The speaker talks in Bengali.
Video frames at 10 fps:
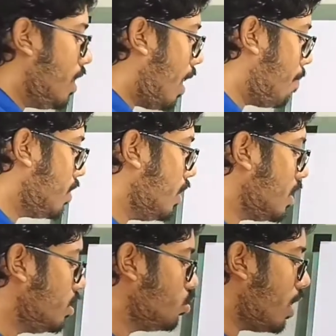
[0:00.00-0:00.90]
আপনাদের
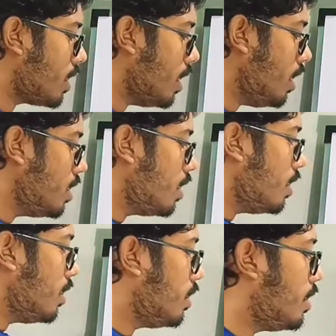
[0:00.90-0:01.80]
কিন্তু একটা
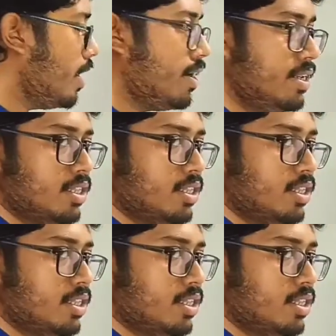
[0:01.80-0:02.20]
রেড নিতে